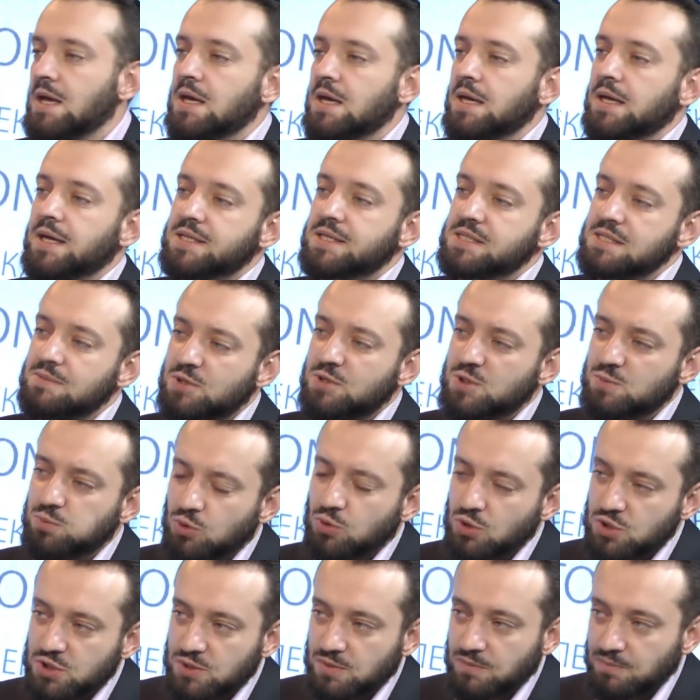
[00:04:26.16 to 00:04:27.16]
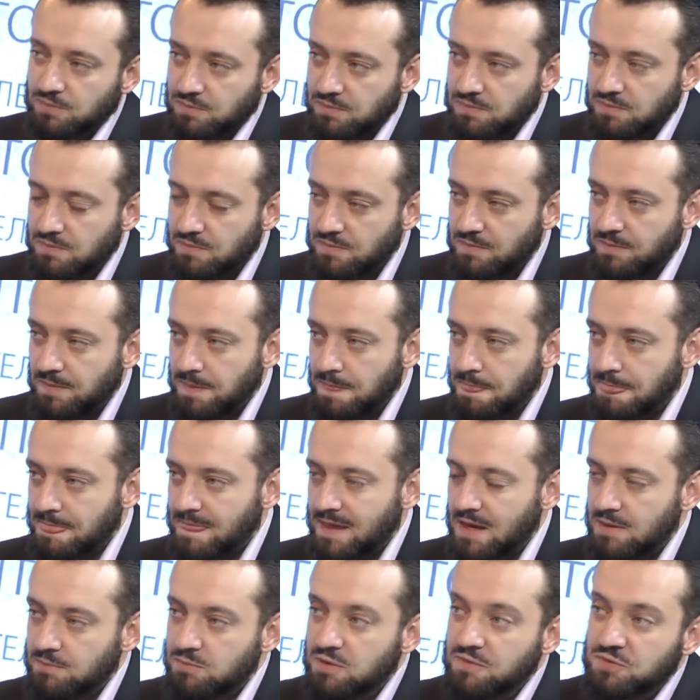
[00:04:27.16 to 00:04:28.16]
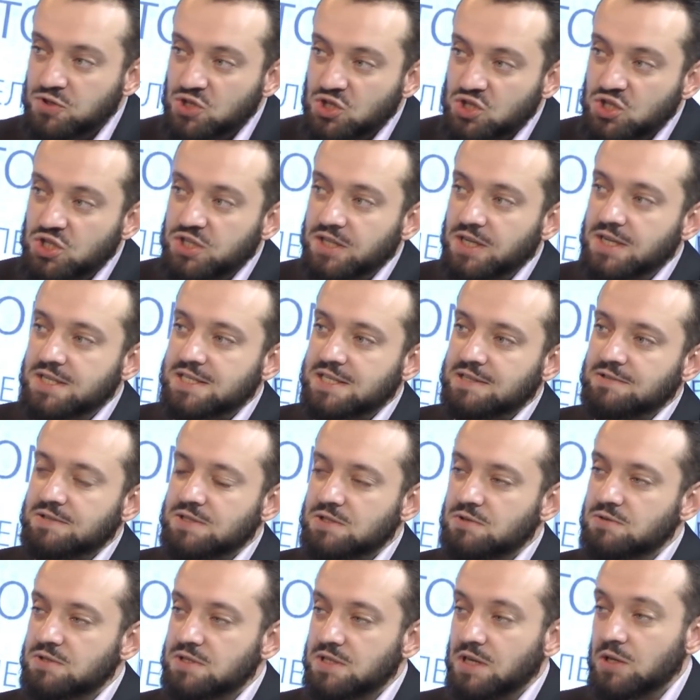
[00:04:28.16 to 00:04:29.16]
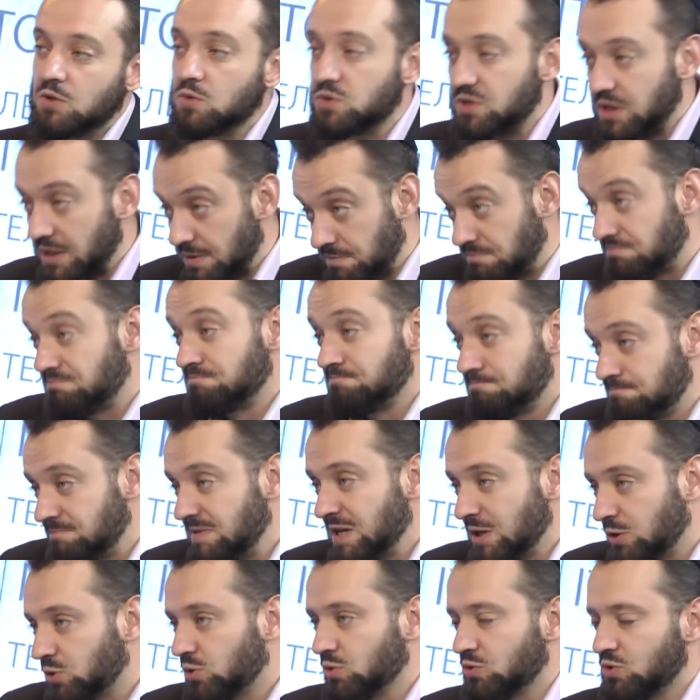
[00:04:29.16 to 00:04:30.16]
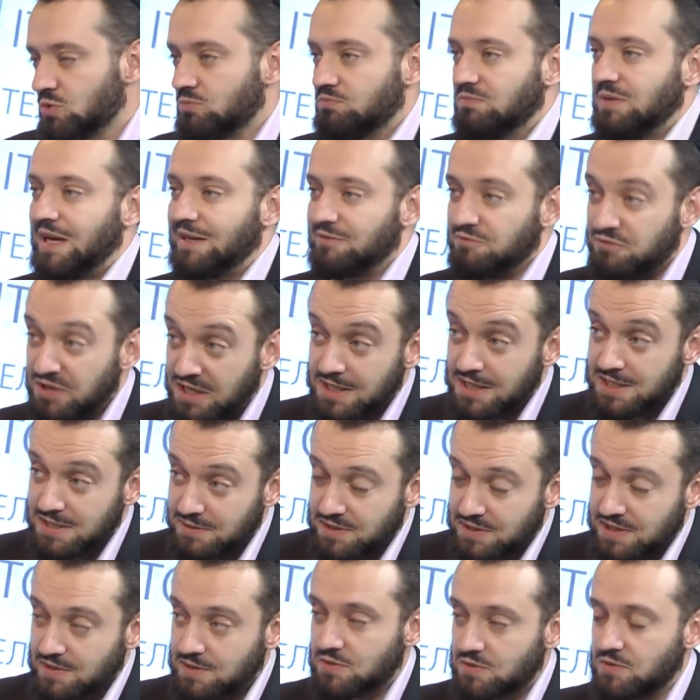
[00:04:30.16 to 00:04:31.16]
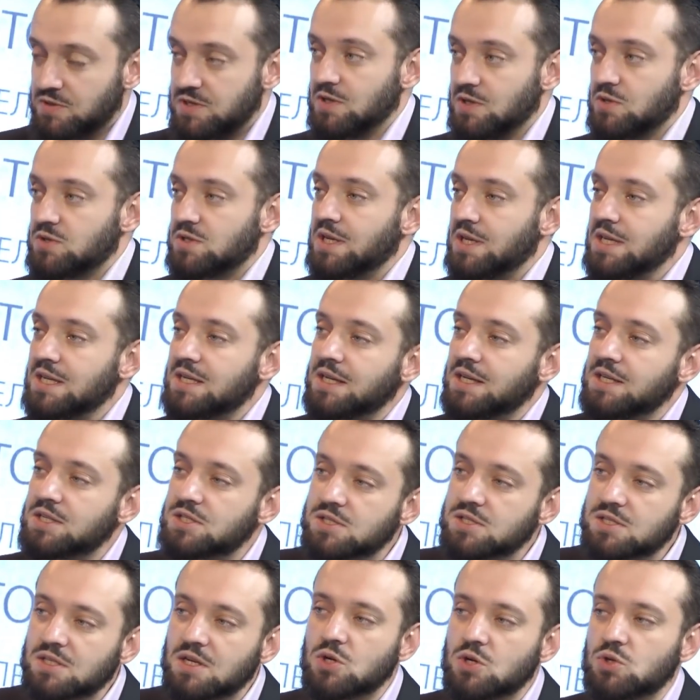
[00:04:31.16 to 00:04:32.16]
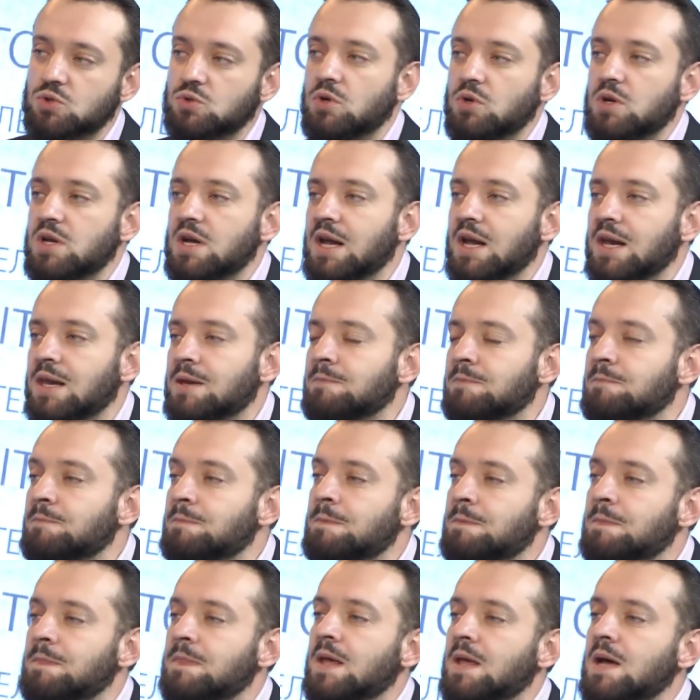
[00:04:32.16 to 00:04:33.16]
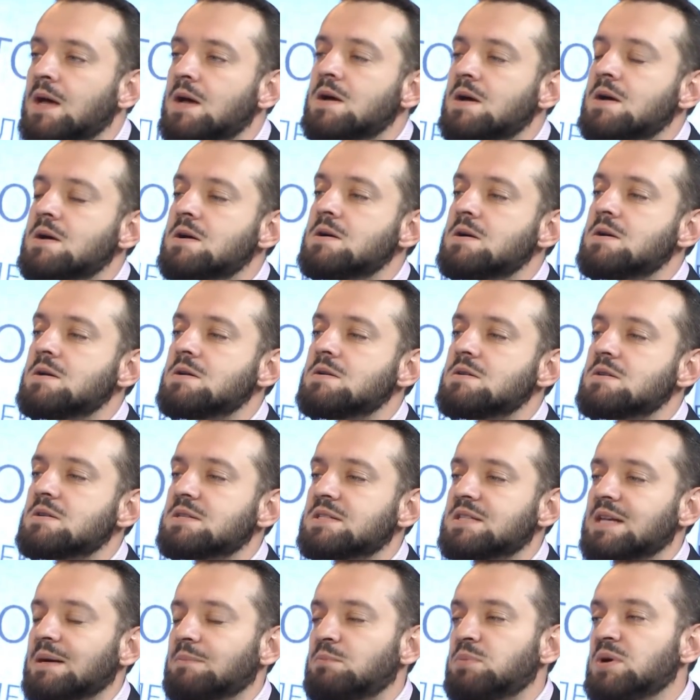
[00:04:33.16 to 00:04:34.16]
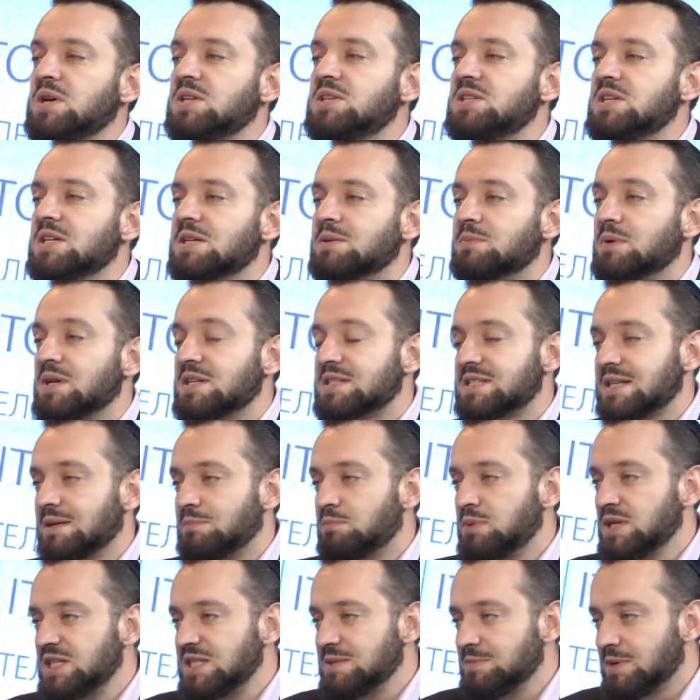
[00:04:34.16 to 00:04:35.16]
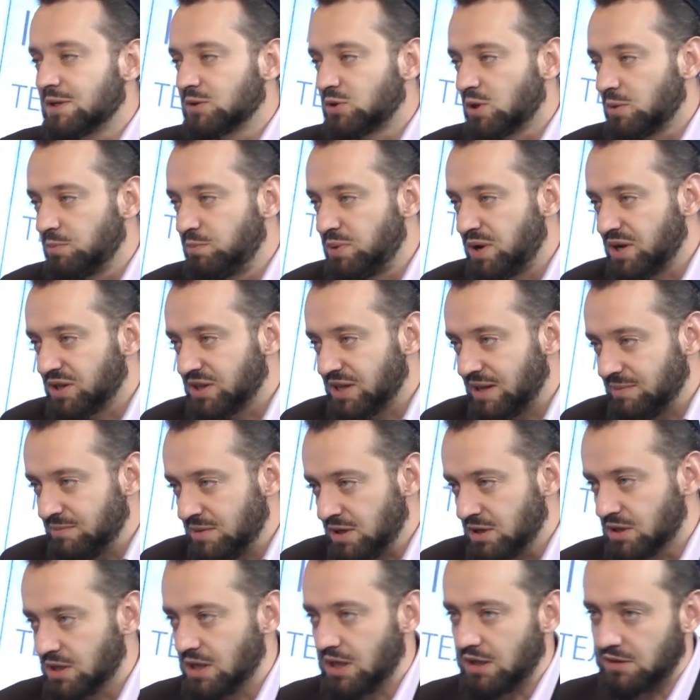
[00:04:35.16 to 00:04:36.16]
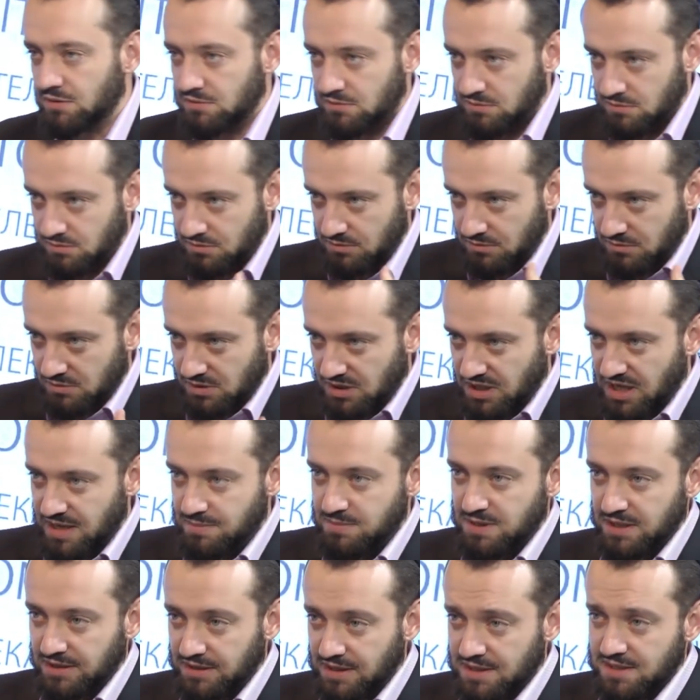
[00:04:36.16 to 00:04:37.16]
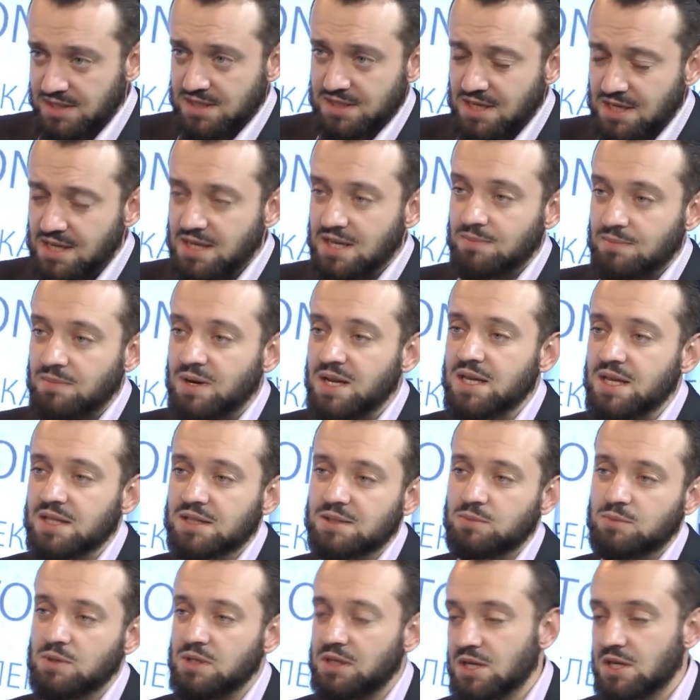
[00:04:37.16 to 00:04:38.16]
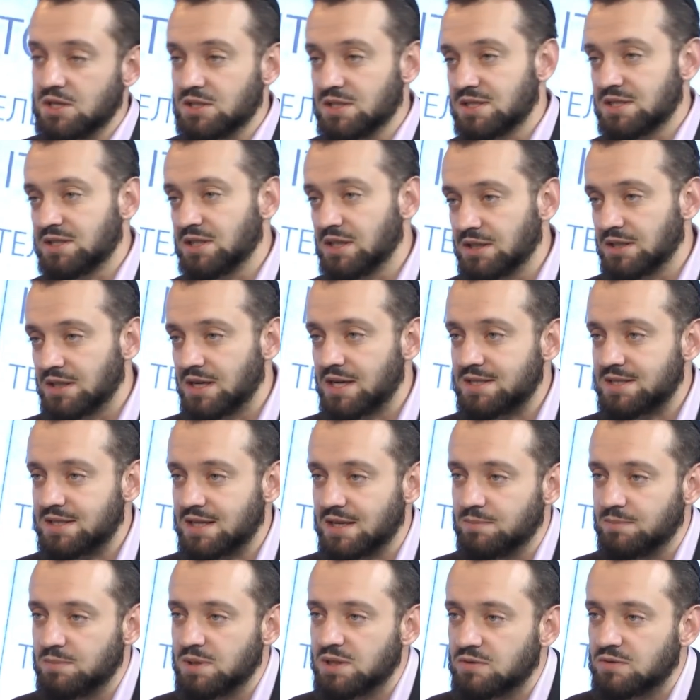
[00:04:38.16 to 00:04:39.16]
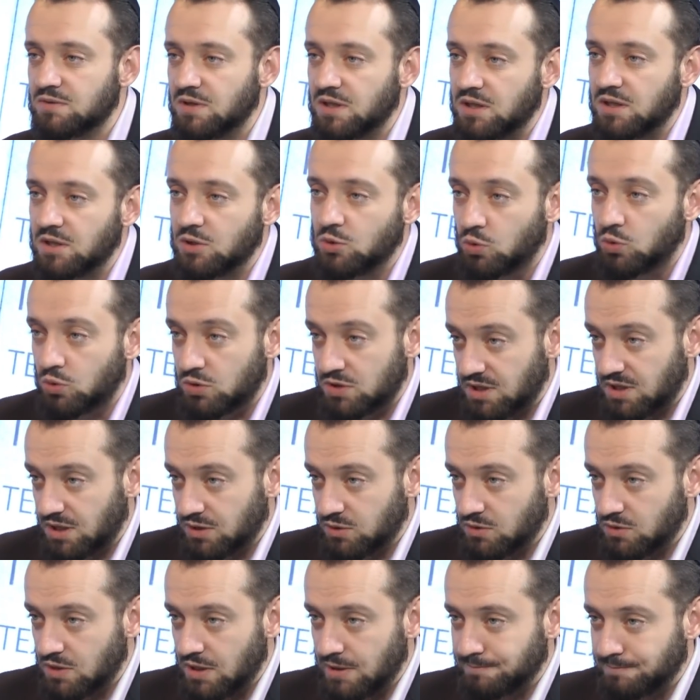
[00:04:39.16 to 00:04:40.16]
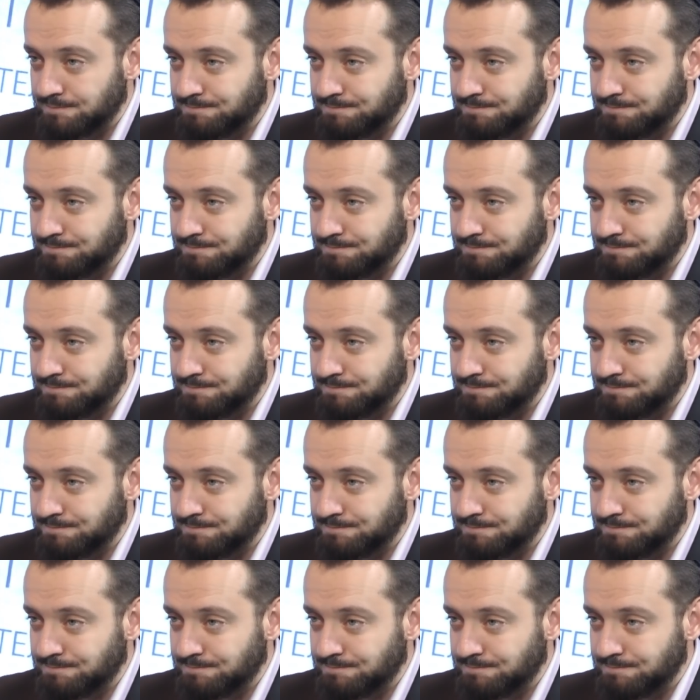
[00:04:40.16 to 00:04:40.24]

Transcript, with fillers: Если мы спросим бывших жителей Советского Союза, или тех, кто а, выходцев Советского Союза, они, конечно, скажут, что реальным событием или событиями, которые переломило хребет нацистской Германии, это была, конечно, Сталинградская битва и Курская дуга.